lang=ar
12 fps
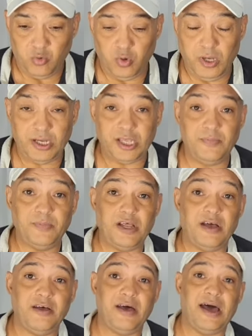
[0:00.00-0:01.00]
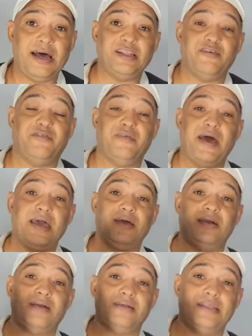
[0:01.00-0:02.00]
وجبنا هدف
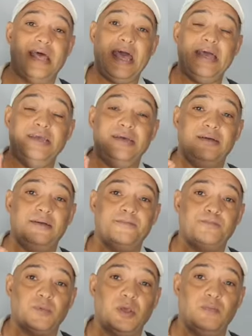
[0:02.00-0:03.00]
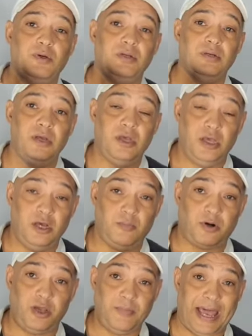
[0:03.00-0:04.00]
اخر دقايق من
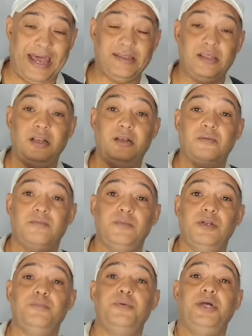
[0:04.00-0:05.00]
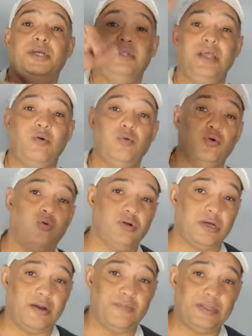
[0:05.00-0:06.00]
ابراهيم عادل من بعيد قوي
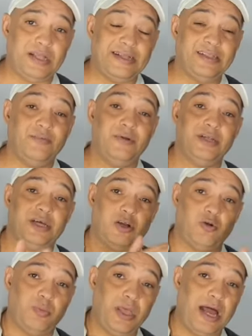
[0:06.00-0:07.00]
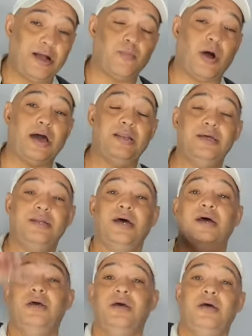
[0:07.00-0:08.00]
الجون كان متقدم لان كانوا بيهاجموا
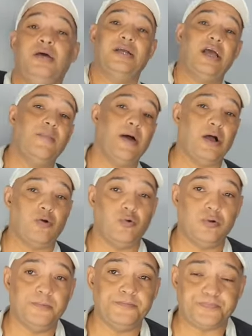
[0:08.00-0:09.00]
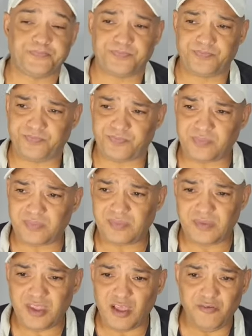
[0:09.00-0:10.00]
علينا جابها جون
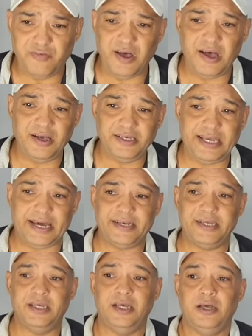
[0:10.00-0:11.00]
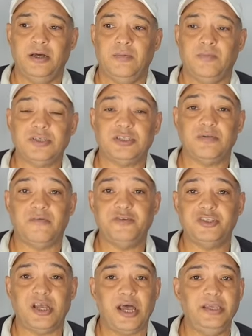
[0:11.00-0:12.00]
فيعني مصر ما
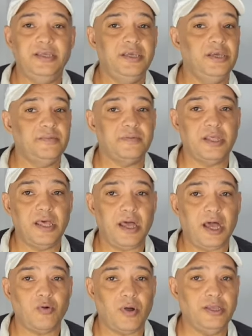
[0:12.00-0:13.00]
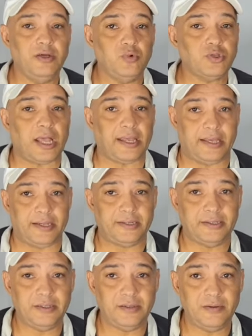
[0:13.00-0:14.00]
فيش اي ابداع او اي متعه يعني
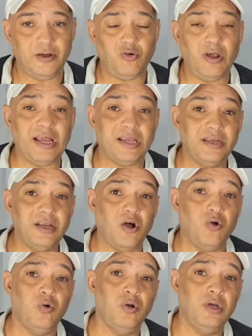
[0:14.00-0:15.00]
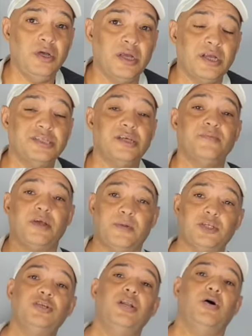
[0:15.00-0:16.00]
ولكن اهو كسبنا
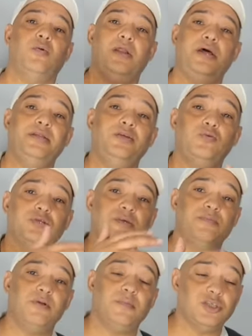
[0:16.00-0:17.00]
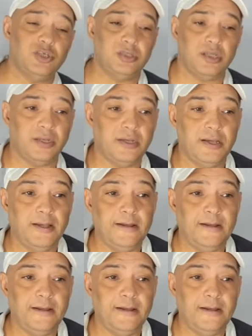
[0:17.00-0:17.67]
الماتش الاولاني وكسبنا الماتش الثاني